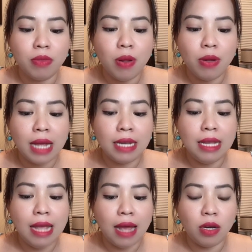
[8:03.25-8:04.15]
Đôi
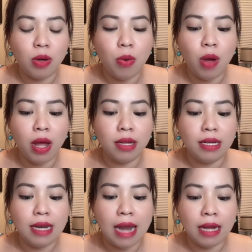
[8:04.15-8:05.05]
cánh già nua,
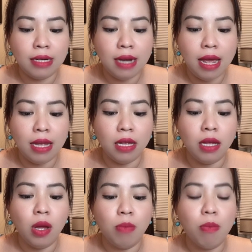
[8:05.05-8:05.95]
nặng nề,
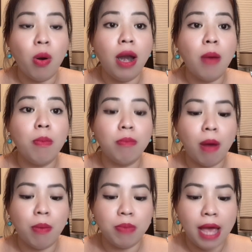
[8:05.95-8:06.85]
bộ lông
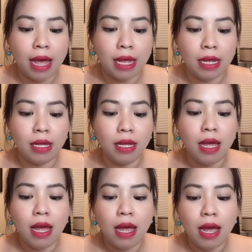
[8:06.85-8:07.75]
mọc dài.
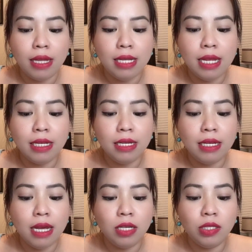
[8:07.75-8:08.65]
Hết dính
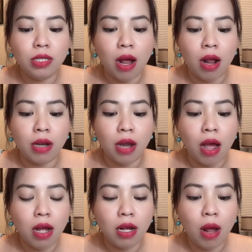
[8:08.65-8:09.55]
khiến cho
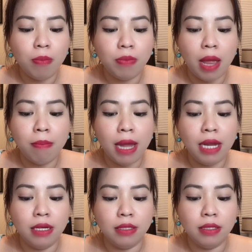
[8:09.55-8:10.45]
nó không thể bay
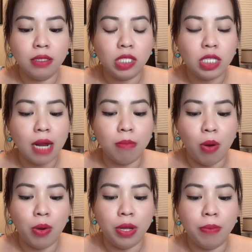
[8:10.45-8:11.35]
lượn săn
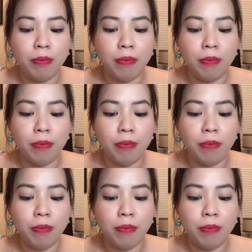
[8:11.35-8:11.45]
mồi.